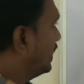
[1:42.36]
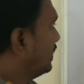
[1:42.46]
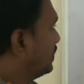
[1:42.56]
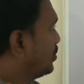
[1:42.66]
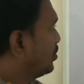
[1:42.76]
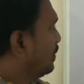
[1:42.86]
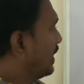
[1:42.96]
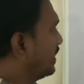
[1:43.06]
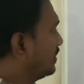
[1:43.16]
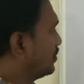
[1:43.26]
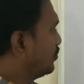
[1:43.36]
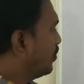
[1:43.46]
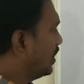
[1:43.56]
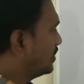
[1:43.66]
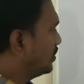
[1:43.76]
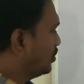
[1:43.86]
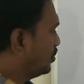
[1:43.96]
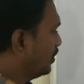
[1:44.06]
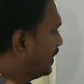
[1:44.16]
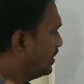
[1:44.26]
కదా టు బై టు వాచ్
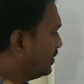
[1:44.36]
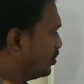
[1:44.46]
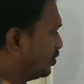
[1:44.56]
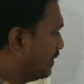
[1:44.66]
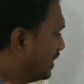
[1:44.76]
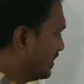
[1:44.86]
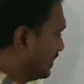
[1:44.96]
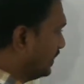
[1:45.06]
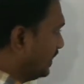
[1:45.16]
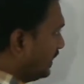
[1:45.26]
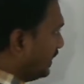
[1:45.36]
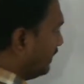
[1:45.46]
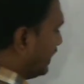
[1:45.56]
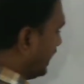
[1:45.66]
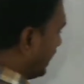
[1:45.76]
టు ఎర్న్ టు మీట్ ఇవన్నీ